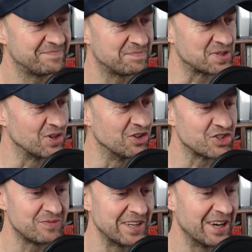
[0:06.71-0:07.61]
besonders
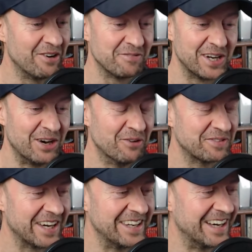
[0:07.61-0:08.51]
schwerer Verlauf,
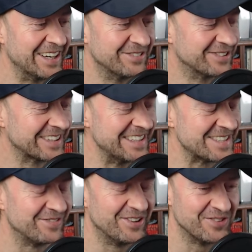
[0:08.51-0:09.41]
keine Ahnung.
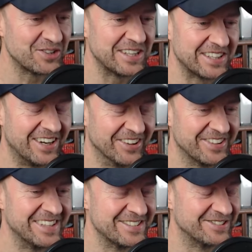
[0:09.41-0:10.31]
Es war wirklich hart.
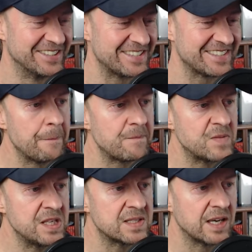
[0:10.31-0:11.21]
Also es,
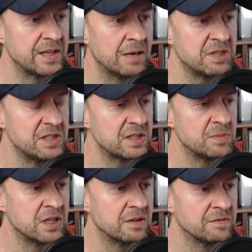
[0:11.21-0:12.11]
die Zeit habe ich nicht
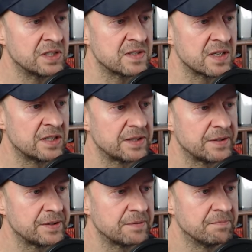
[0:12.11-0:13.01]
mehr. Wie gesagt,
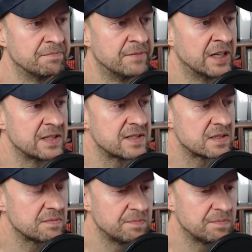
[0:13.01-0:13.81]
ich wäre jetzt